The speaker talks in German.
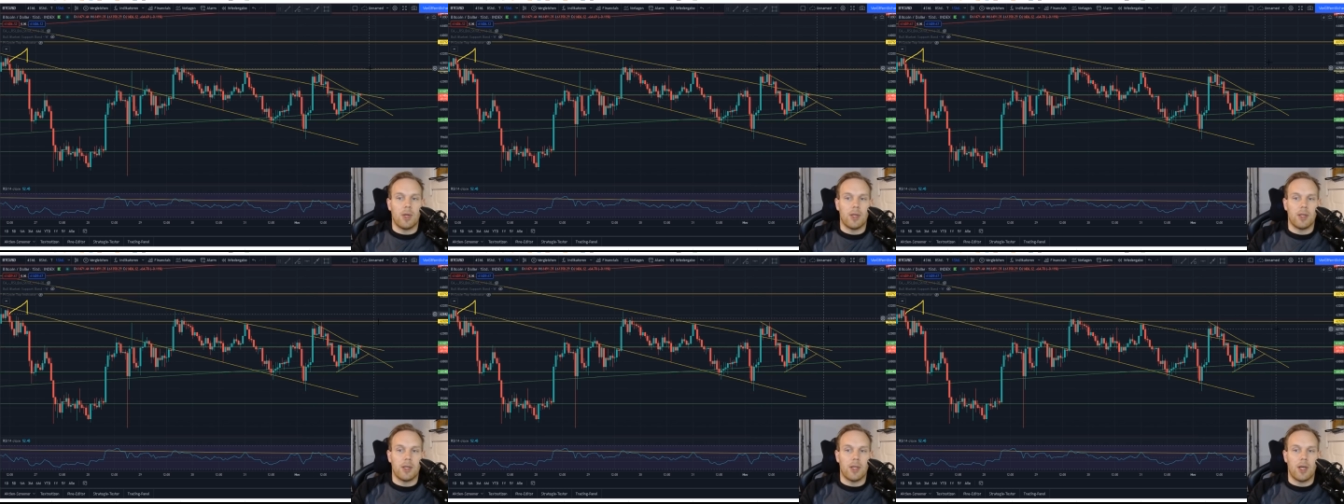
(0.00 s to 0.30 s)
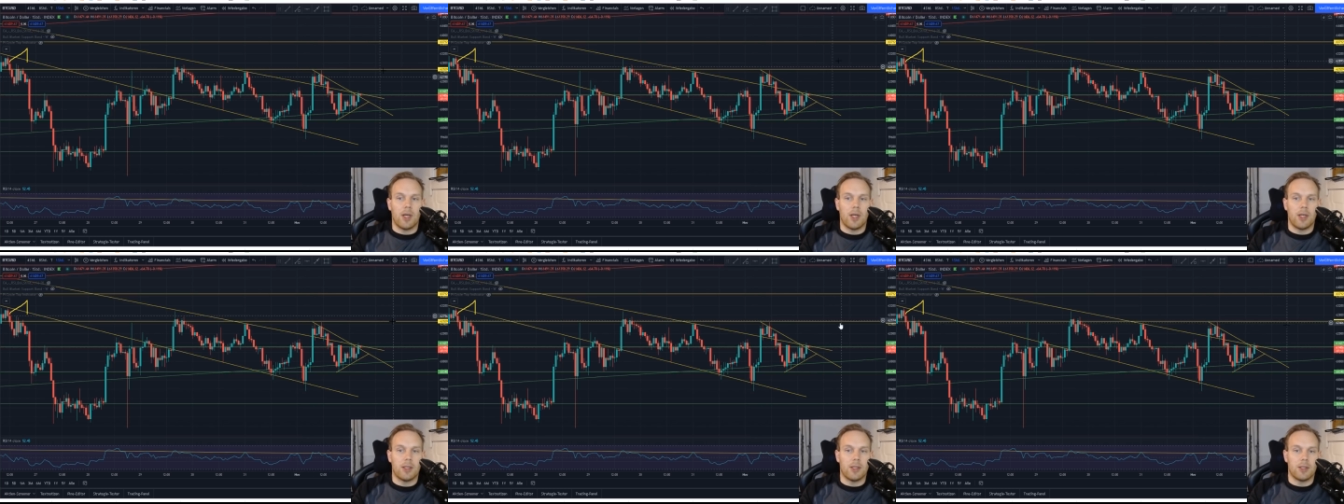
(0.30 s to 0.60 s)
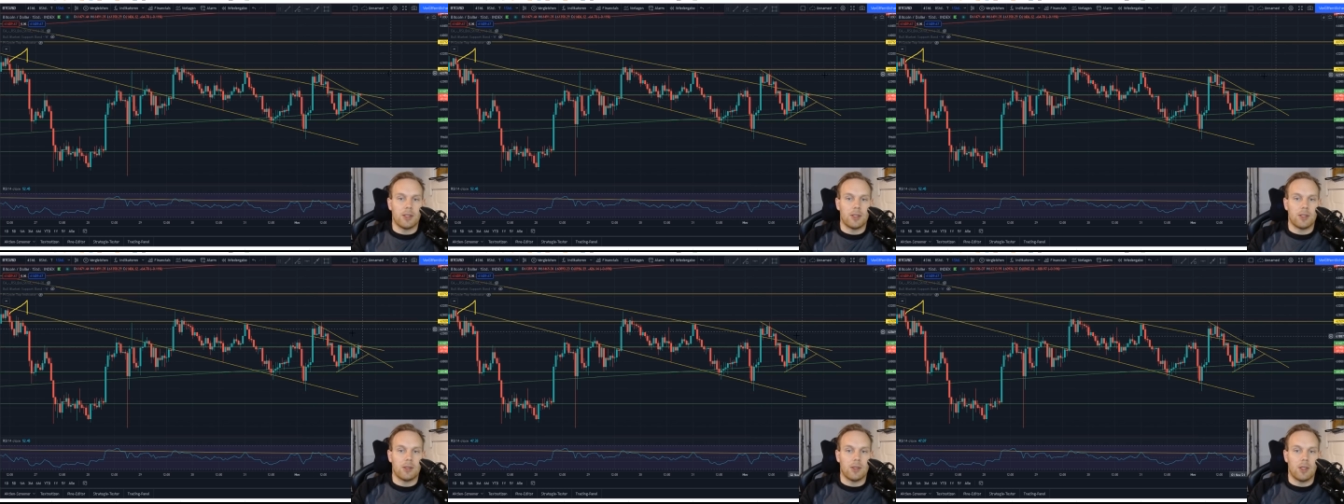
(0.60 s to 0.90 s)

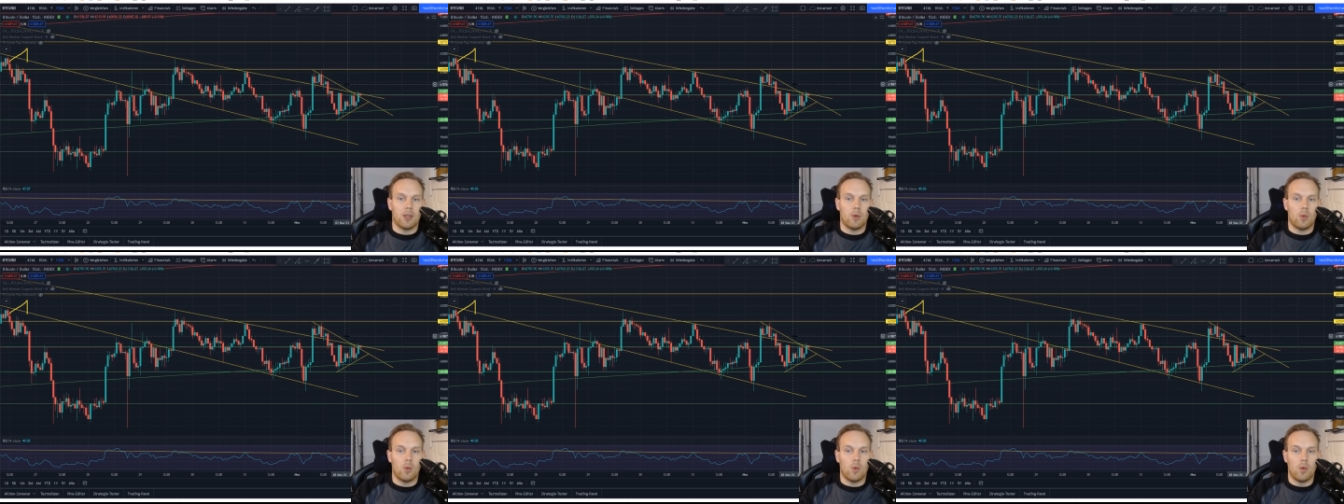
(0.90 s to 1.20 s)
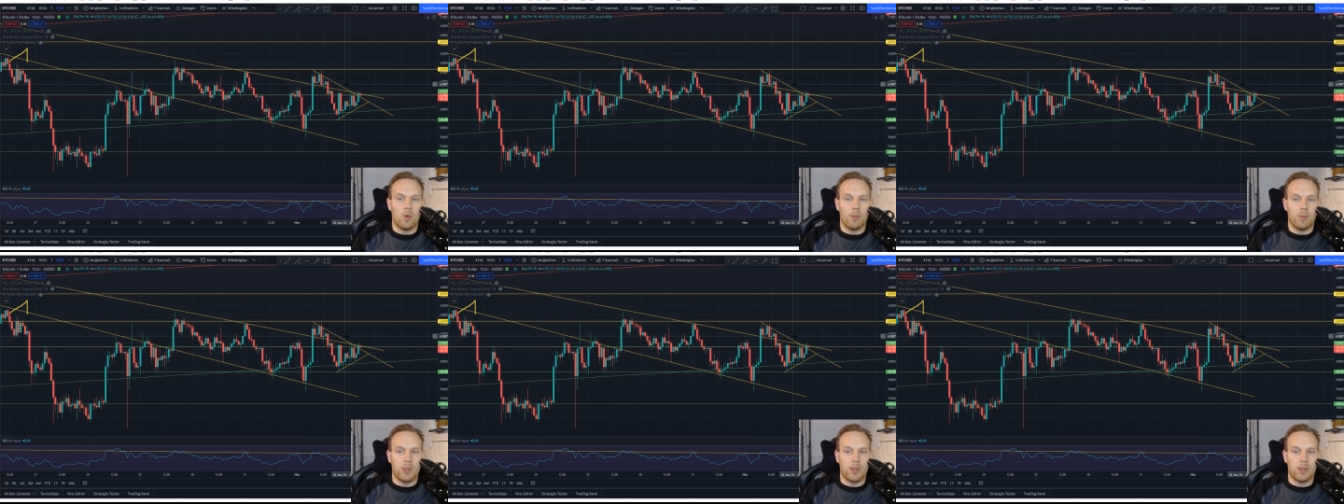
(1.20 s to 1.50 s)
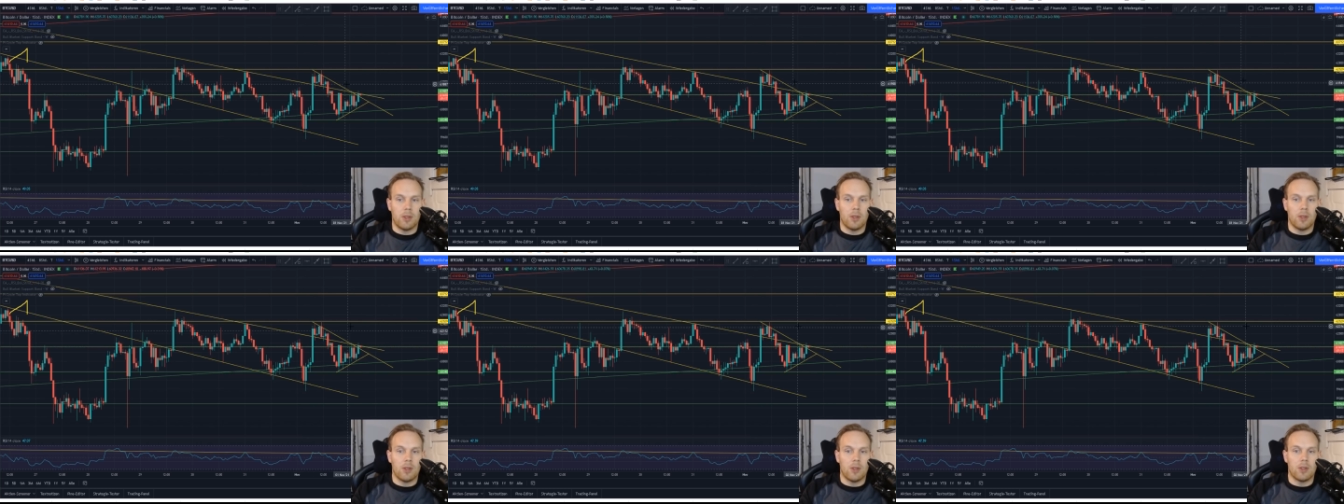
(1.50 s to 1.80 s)
nachhaltig nach oben
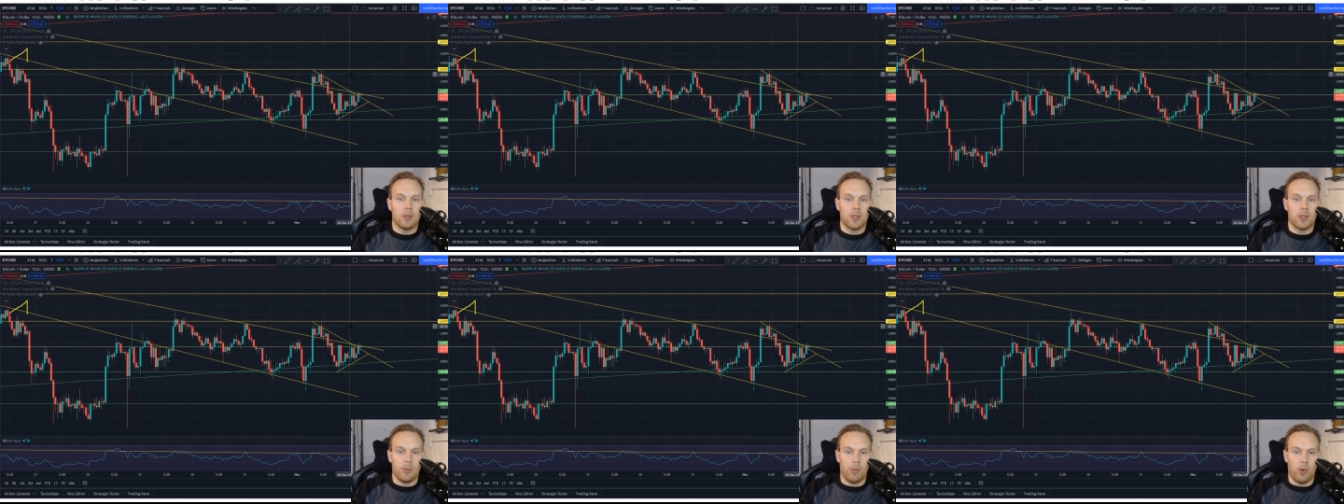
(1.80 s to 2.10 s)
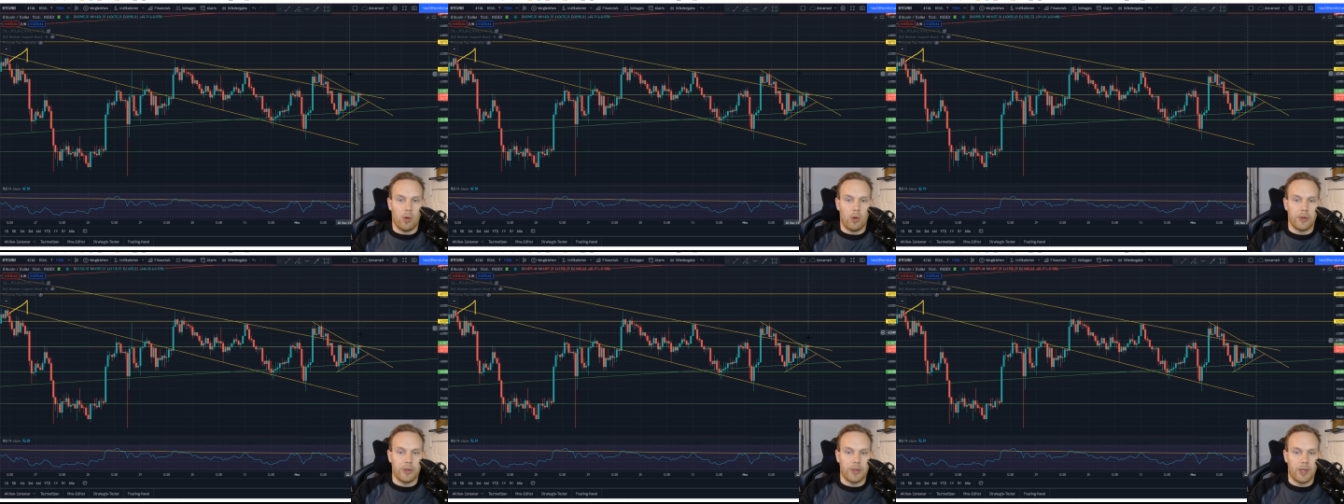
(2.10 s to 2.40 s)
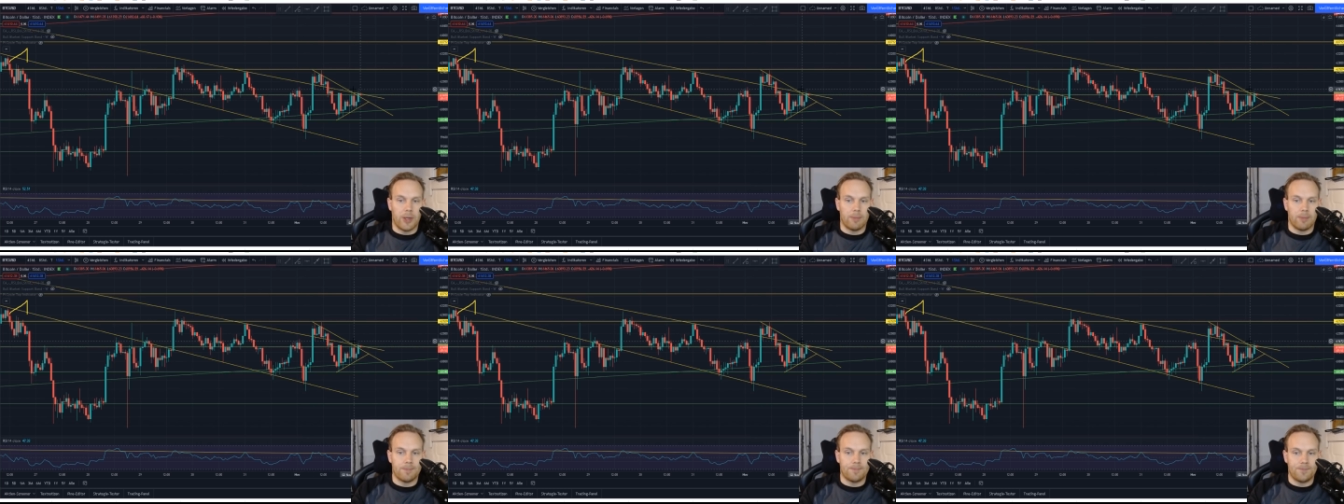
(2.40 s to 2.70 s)
hin gebrochen
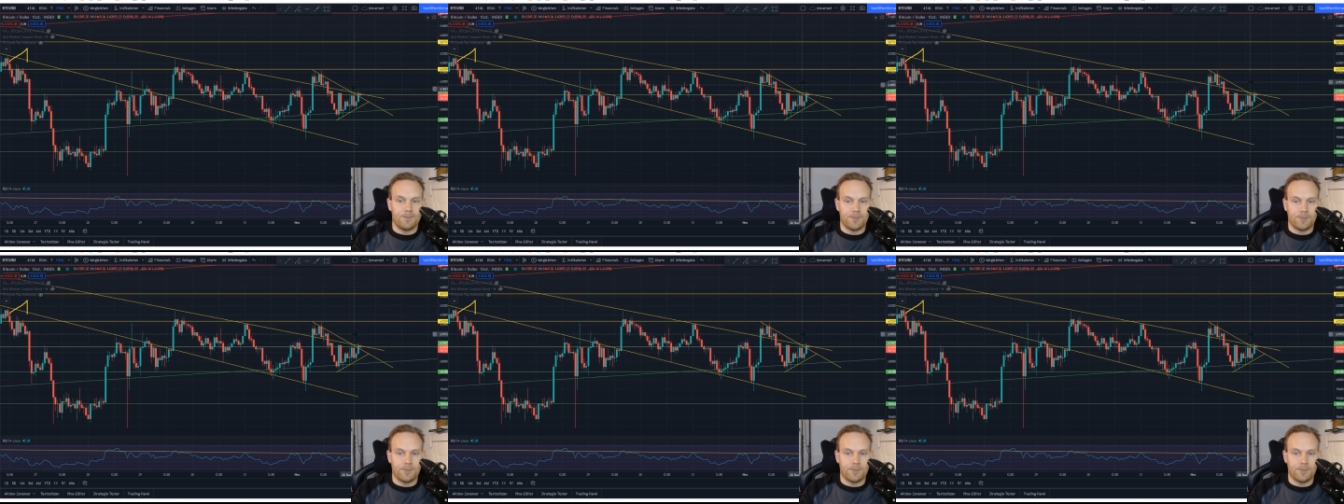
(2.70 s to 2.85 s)
haben.